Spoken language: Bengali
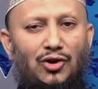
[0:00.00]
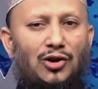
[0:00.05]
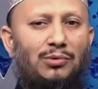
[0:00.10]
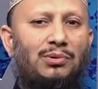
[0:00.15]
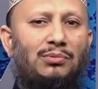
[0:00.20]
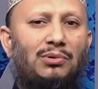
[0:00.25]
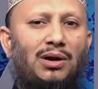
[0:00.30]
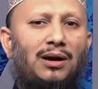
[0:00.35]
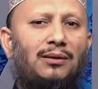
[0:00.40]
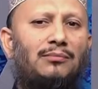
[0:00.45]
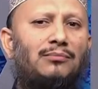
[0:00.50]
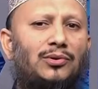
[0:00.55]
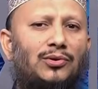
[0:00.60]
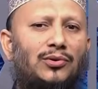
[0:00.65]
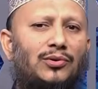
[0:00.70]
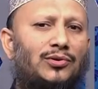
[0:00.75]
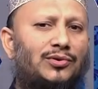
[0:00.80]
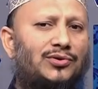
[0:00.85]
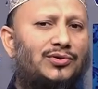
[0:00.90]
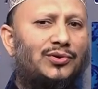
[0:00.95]
নবী
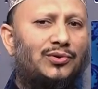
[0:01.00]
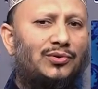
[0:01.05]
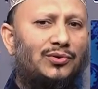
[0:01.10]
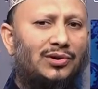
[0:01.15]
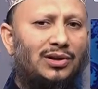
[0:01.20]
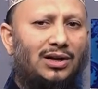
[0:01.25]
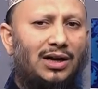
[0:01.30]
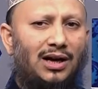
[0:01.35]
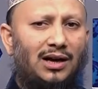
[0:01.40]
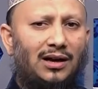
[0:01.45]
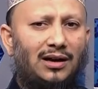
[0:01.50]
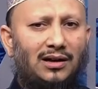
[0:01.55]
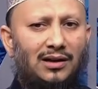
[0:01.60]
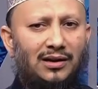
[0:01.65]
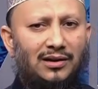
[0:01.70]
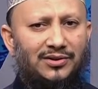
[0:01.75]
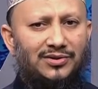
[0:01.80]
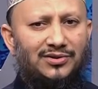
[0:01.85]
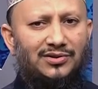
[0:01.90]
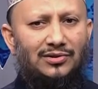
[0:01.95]
মাহমুদুর রসুল্লাহ
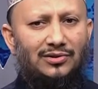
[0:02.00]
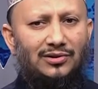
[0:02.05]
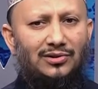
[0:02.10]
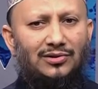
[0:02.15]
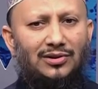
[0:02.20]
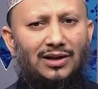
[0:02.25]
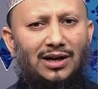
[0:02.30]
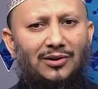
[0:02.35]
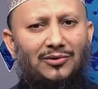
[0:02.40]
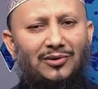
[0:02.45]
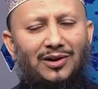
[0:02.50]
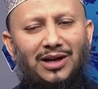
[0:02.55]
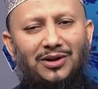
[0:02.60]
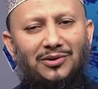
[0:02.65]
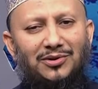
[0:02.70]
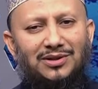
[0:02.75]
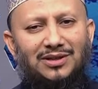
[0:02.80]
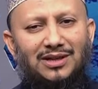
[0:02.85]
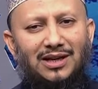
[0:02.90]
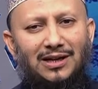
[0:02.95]
সাল্লাহ আলী
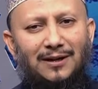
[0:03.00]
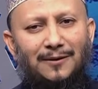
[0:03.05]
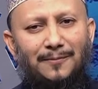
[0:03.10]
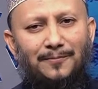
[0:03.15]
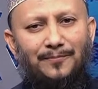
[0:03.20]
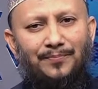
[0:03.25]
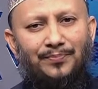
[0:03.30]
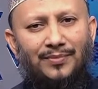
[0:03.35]
আসাল্লাম